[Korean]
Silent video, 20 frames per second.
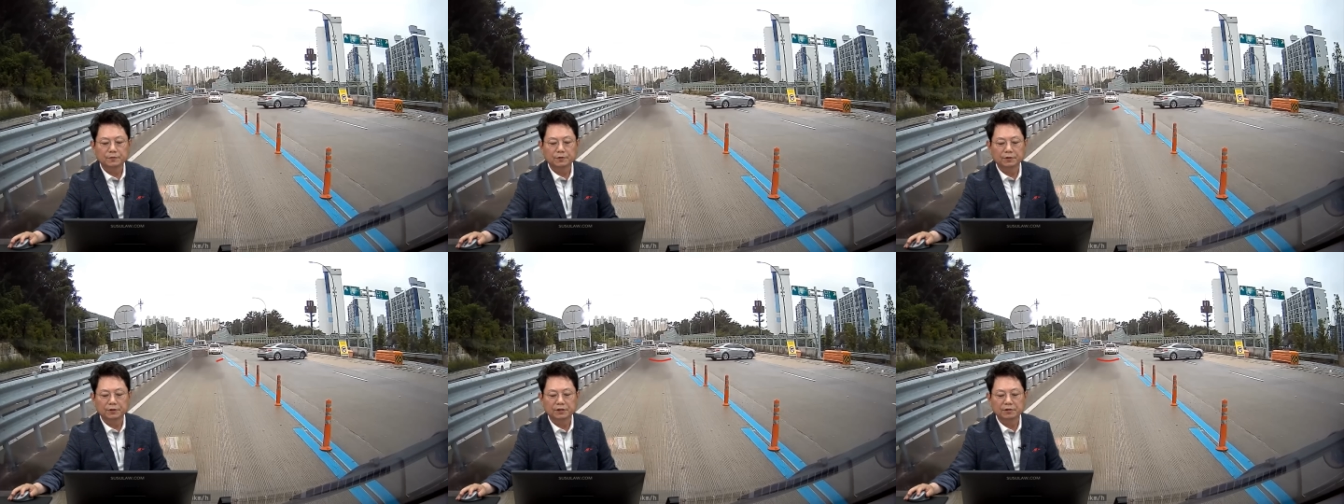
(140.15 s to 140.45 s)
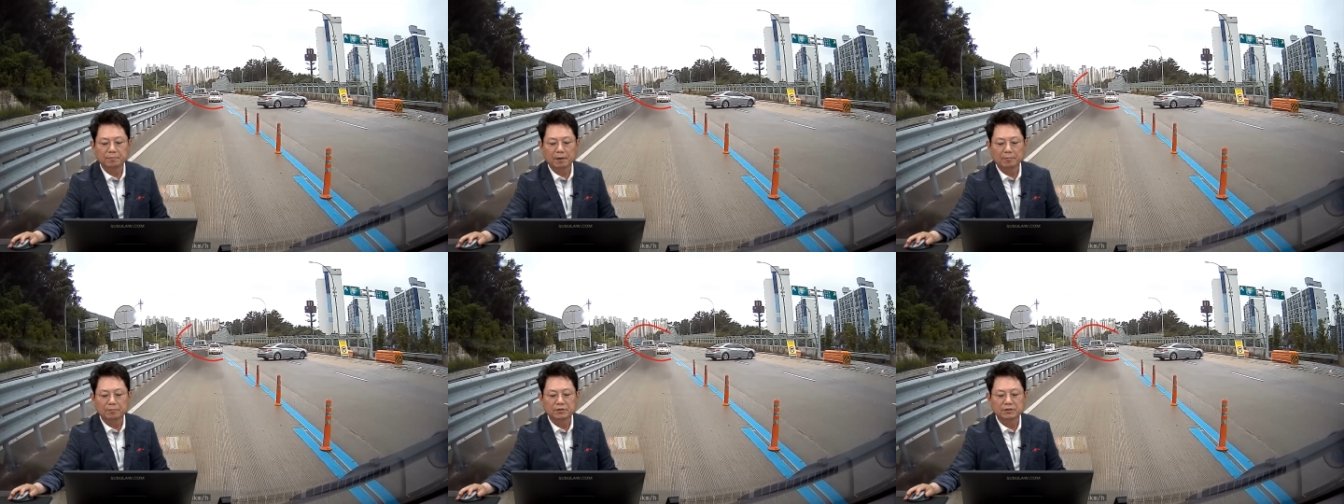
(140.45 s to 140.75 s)

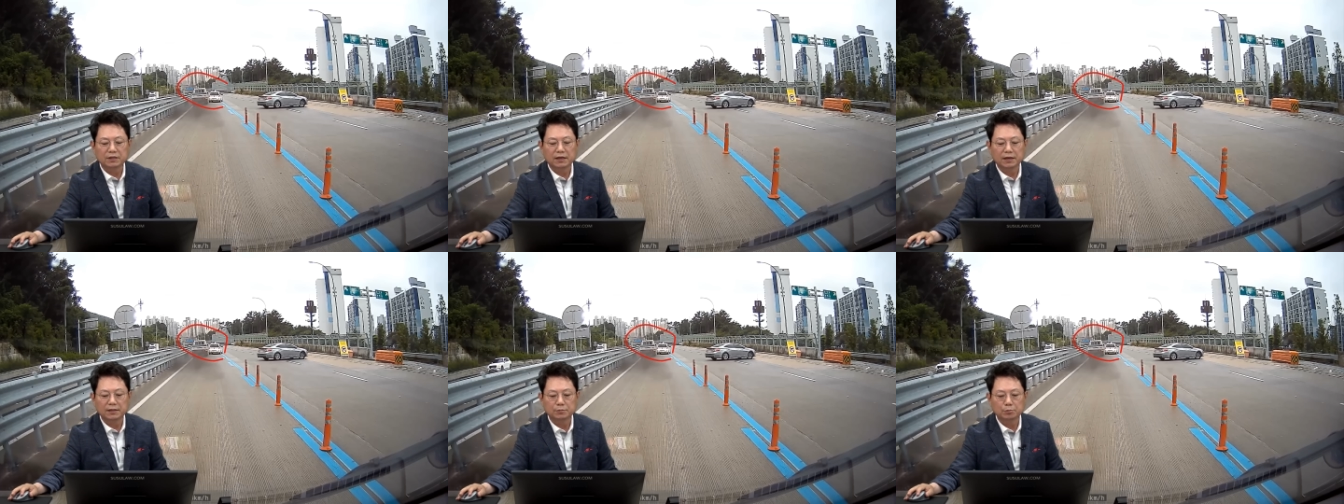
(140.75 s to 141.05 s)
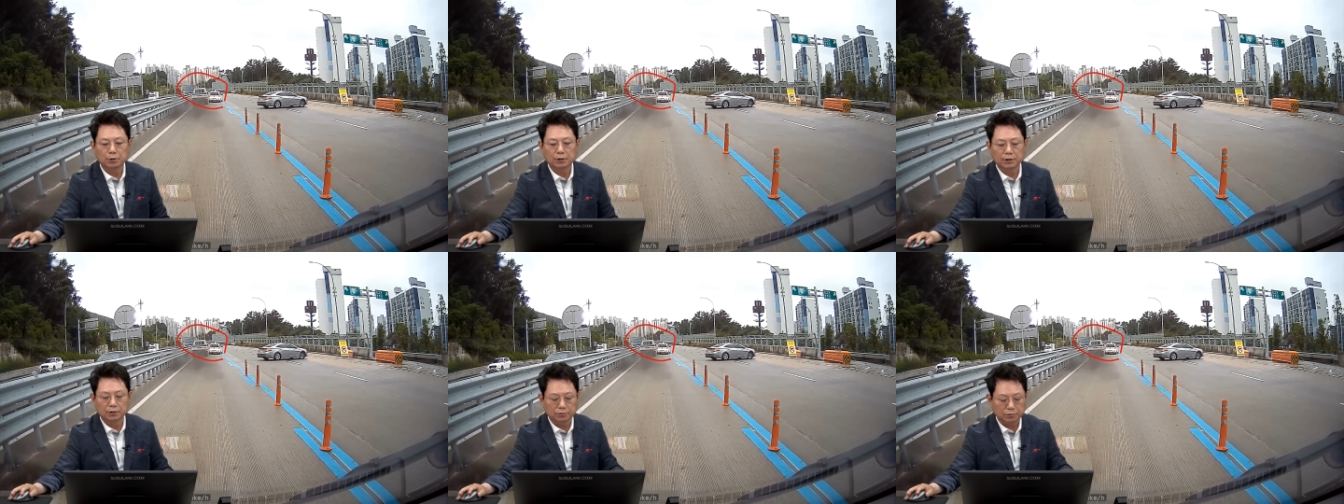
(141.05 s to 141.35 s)
여기도 100%다
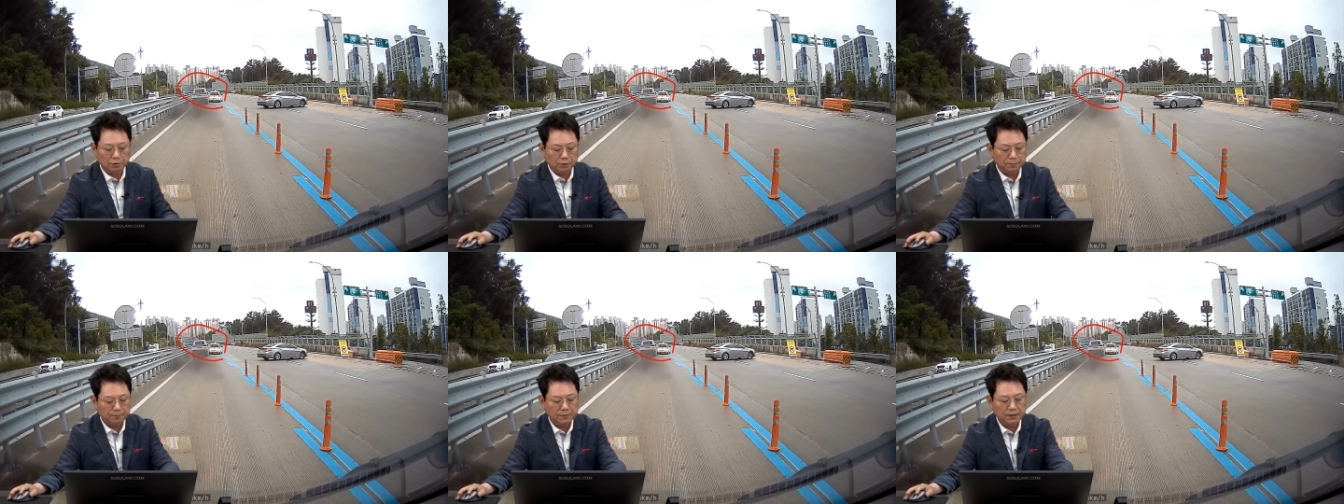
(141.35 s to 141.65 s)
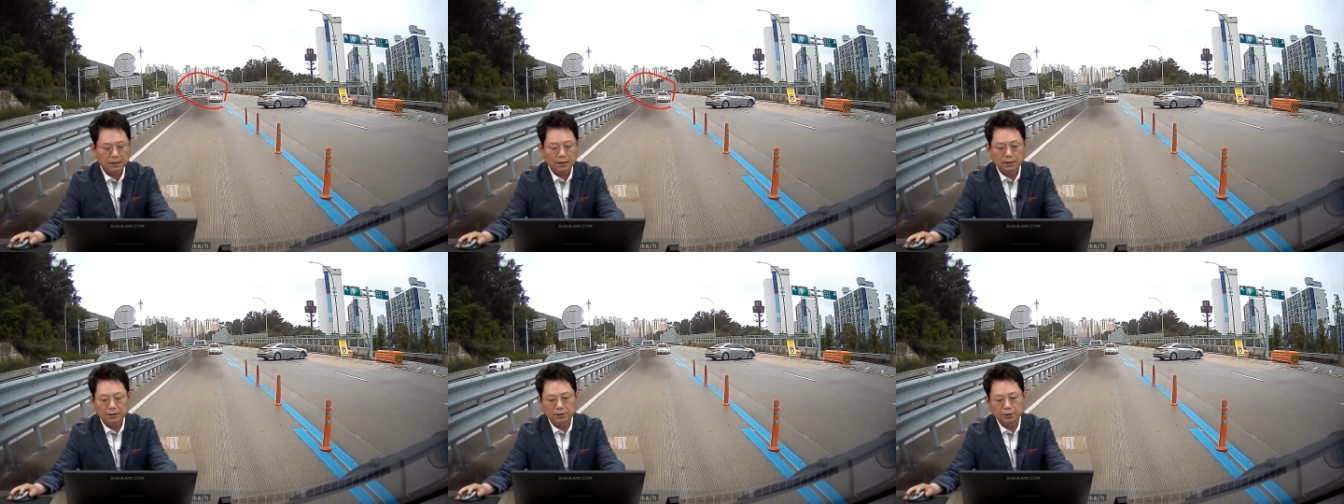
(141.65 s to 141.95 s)
해줘야
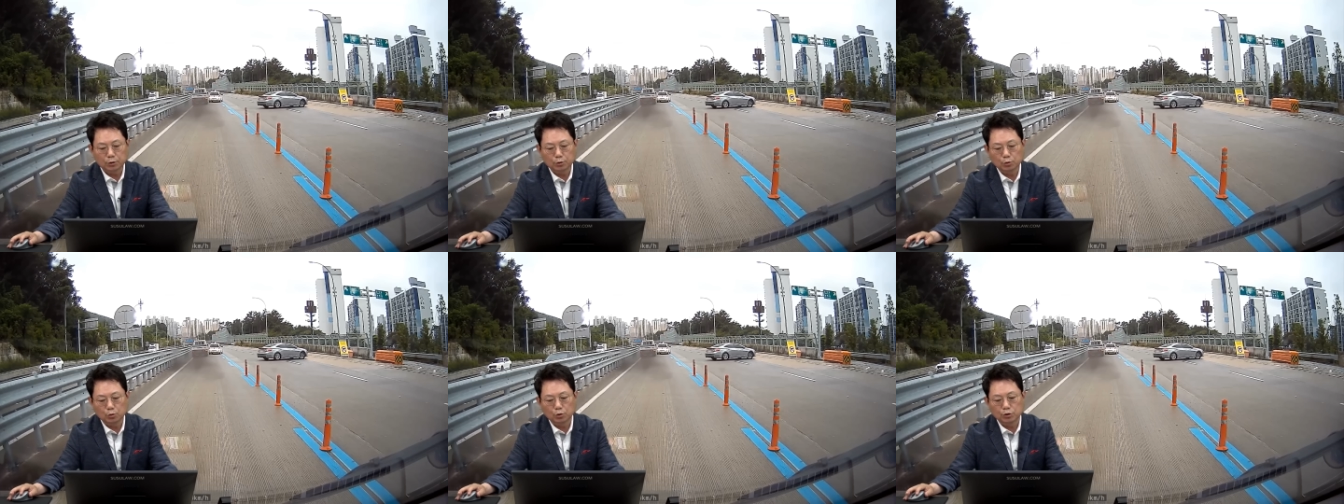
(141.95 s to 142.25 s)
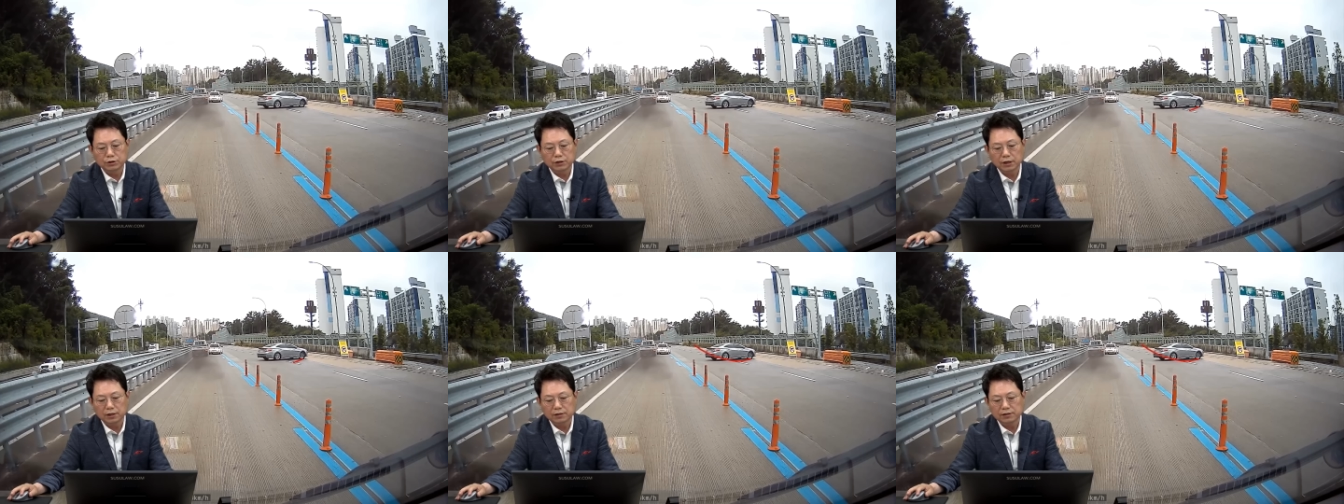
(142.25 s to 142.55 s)
되고 그리고
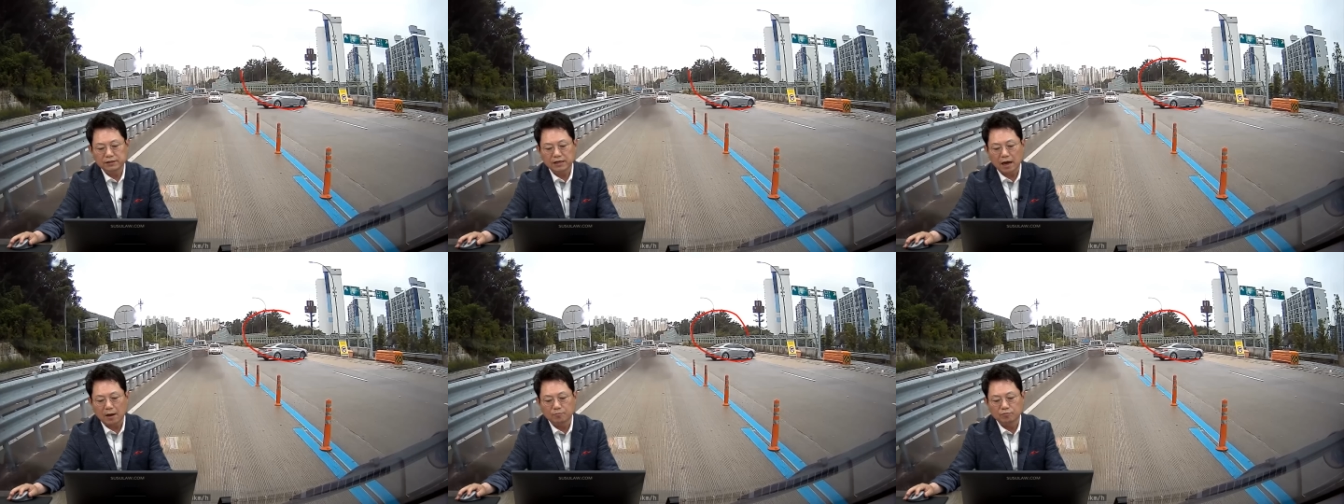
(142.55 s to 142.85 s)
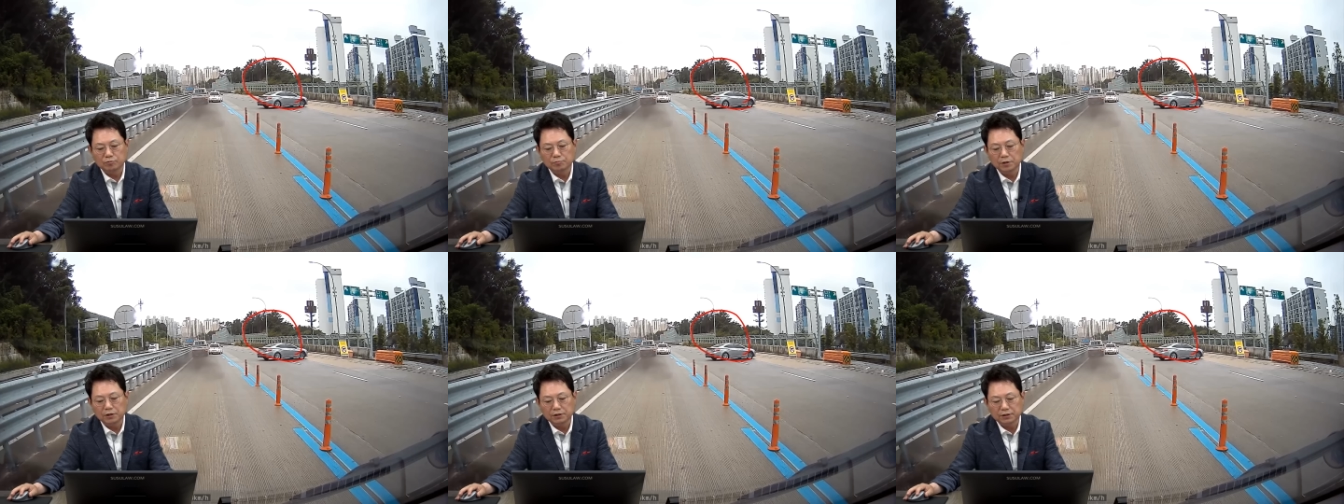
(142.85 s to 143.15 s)
요 차를
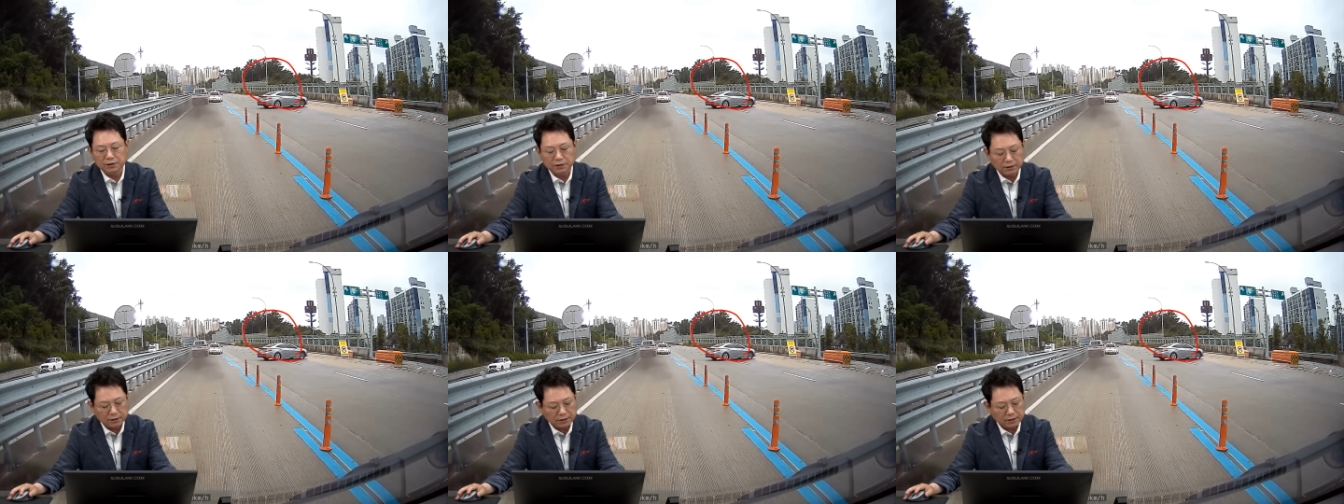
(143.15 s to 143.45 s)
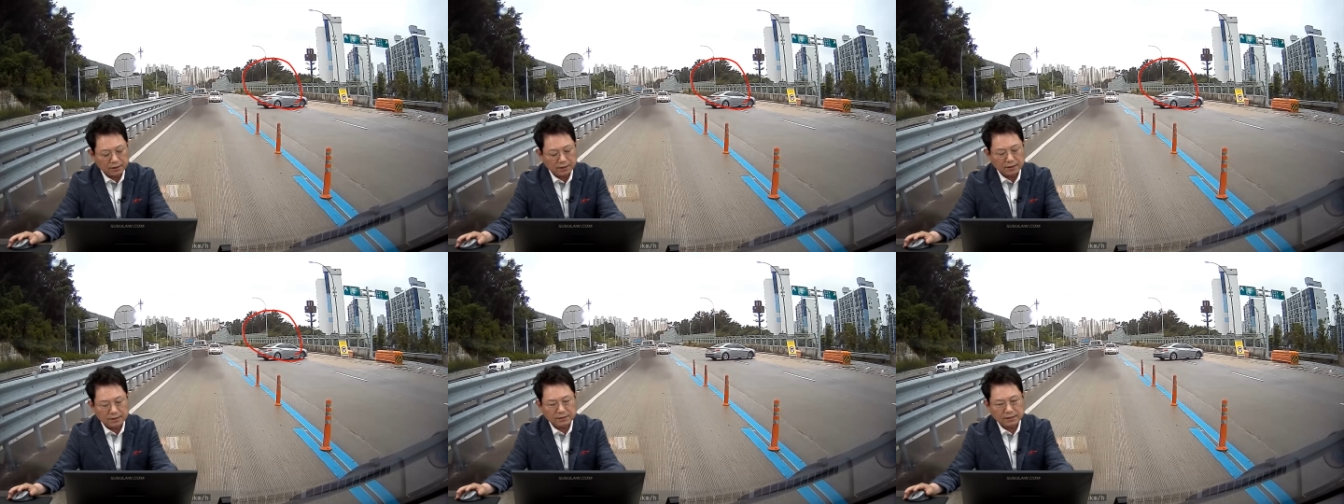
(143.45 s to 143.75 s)

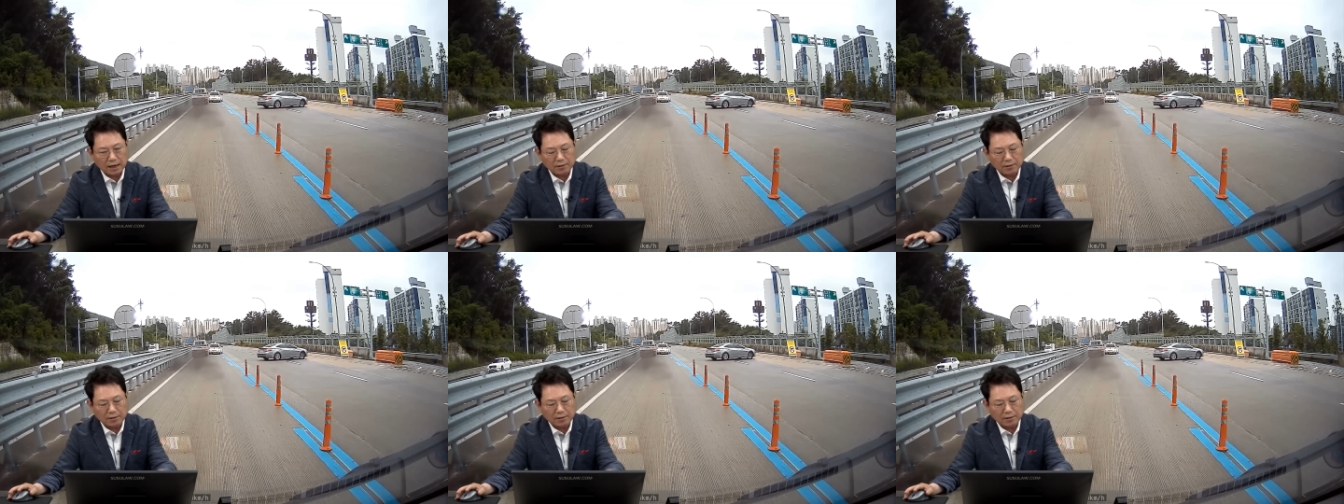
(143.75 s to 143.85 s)
잡으면은